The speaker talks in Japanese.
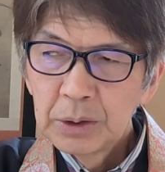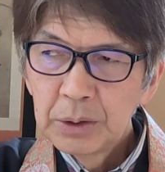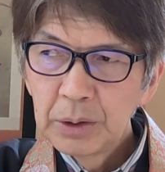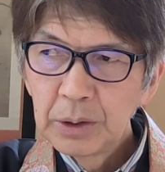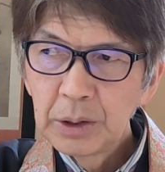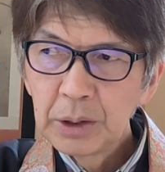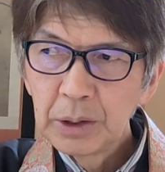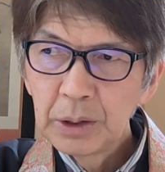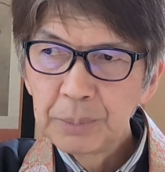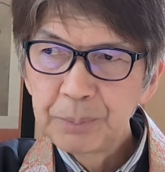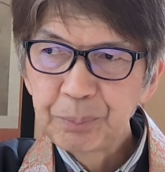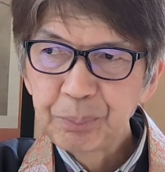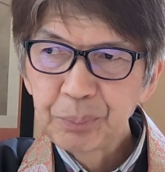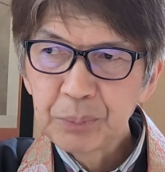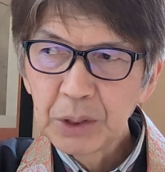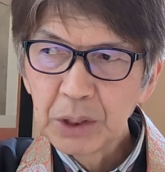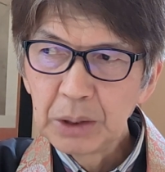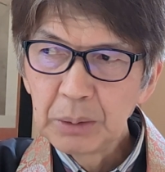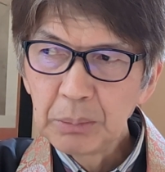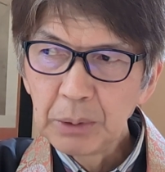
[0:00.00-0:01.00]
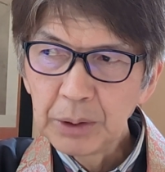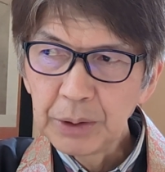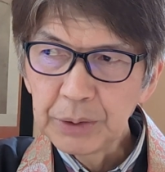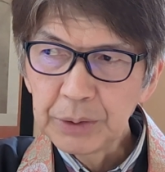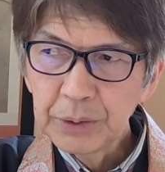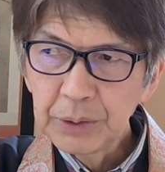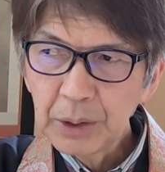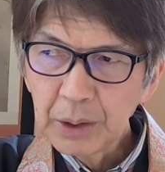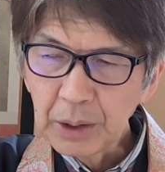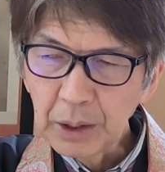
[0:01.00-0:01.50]
で今
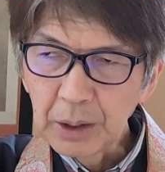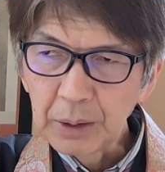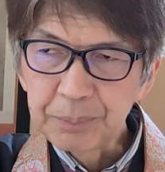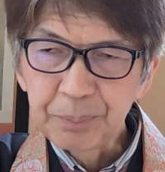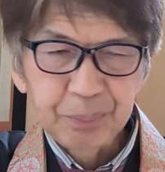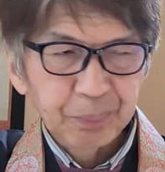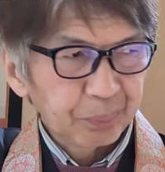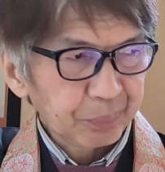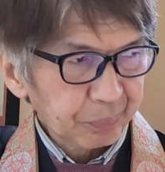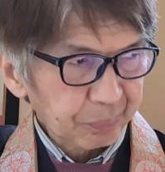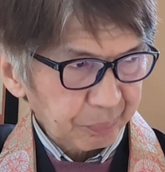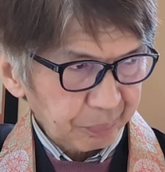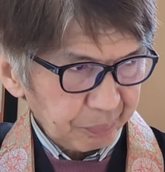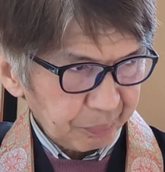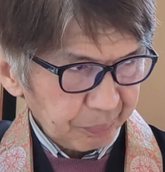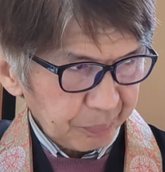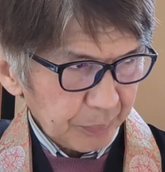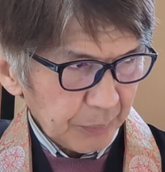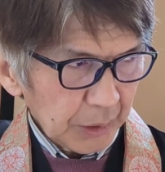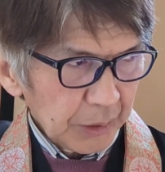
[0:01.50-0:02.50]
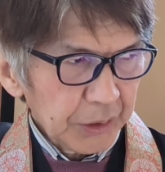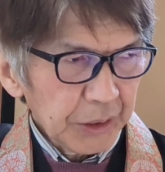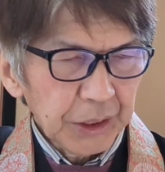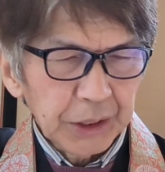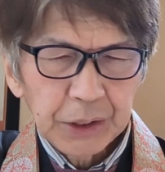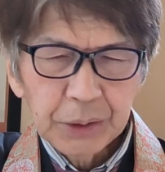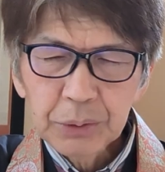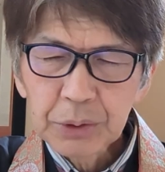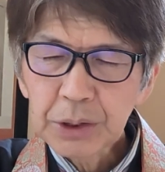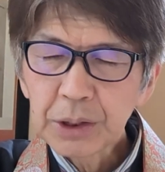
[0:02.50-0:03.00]
やったら
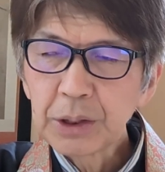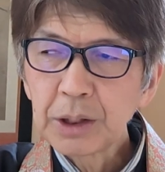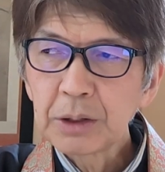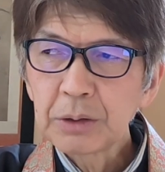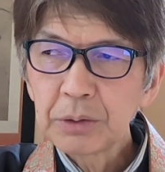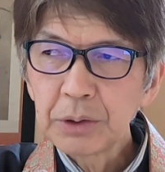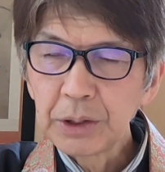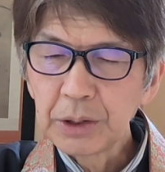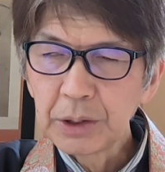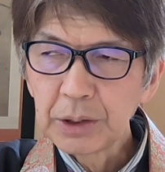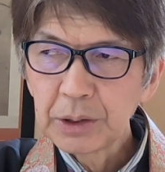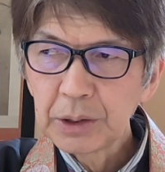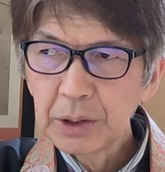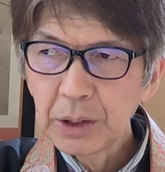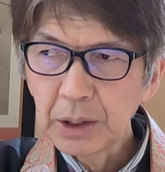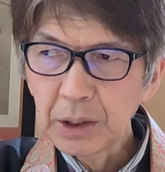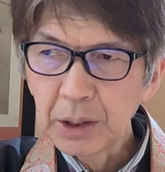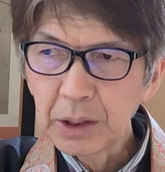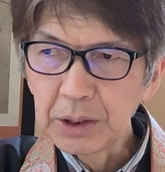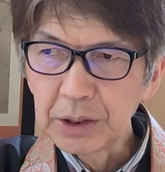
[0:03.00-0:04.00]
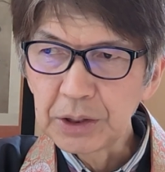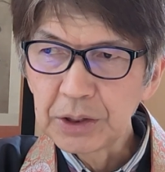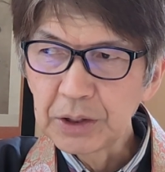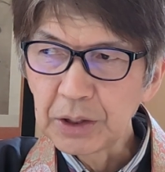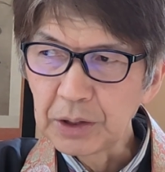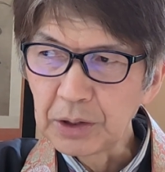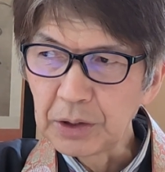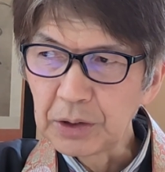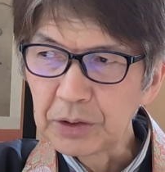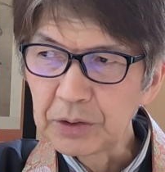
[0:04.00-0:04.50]
企業じゃなくて高市
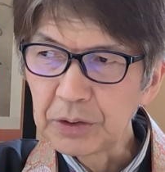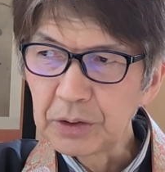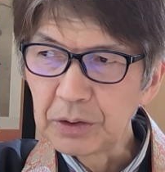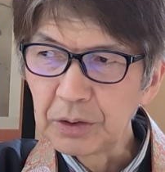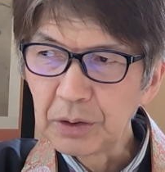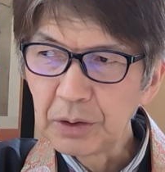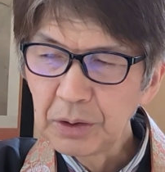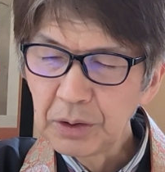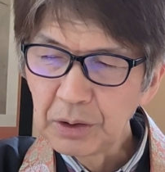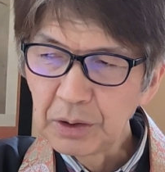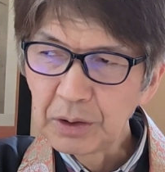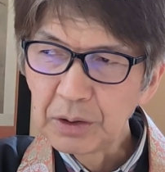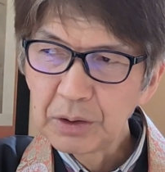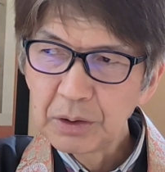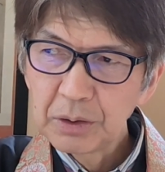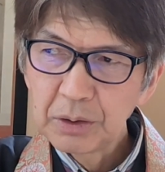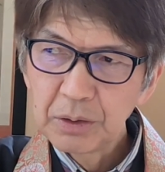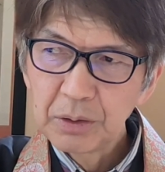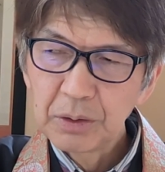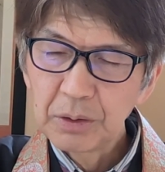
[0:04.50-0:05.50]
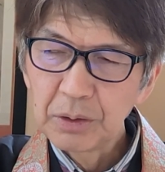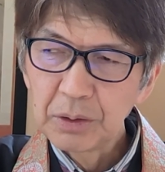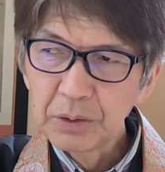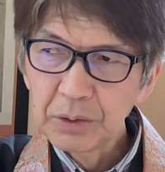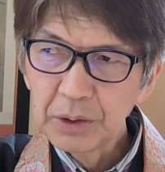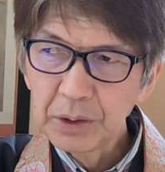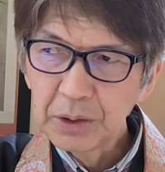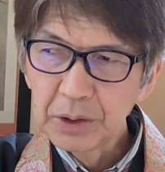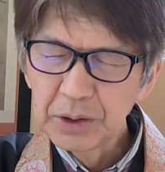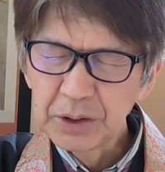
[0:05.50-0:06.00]
早苗さんかな。
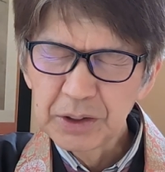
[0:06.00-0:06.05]
高